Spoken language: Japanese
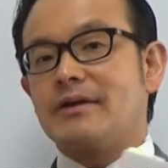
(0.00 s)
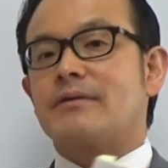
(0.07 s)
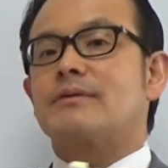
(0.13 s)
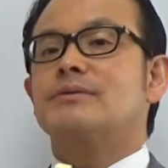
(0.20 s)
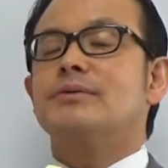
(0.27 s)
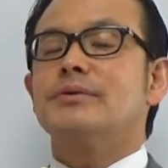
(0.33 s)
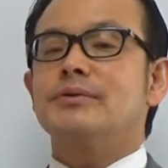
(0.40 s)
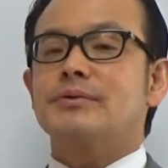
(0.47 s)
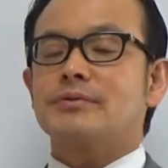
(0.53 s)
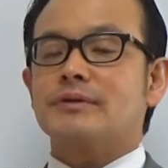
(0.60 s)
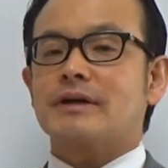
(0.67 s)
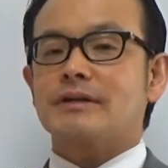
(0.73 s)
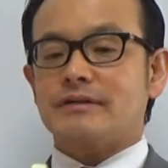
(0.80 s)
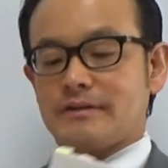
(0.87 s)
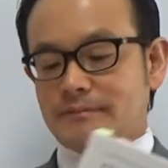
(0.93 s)
これどういうこ
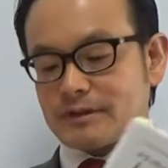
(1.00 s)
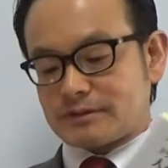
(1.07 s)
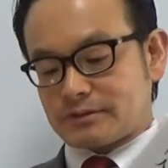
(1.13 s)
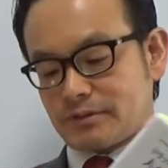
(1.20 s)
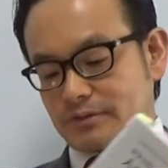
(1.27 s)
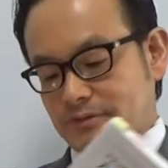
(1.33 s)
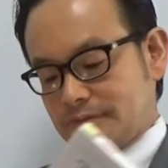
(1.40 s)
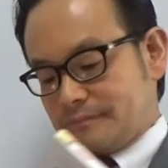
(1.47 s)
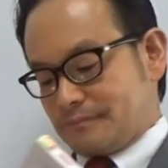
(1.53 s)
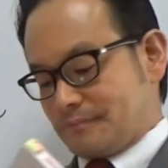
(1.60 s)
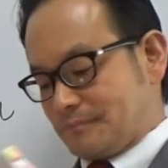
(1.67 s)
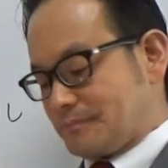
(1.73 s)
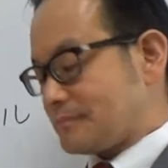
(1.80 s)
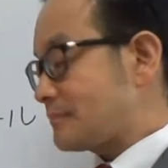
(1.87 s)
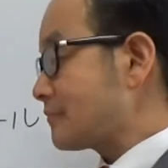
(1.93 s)
とかと言いますと、
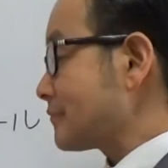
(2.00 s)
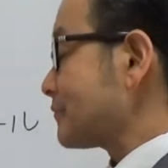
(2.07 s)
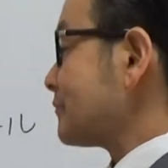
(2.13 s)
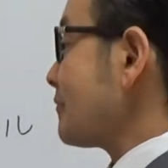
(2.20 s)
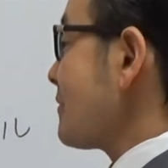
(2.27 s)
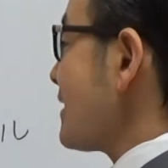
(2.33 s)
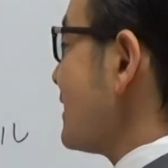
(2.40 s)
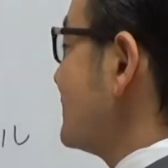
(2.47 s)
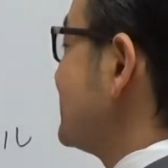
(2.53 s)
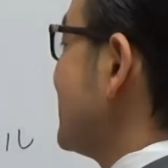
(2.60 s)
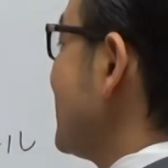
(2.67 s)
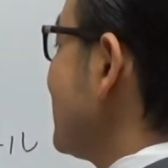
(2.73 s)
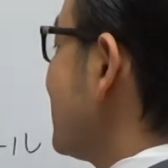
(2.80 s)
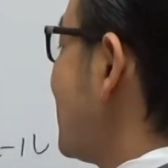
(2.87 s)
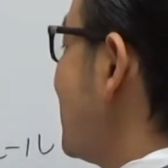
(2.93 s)
全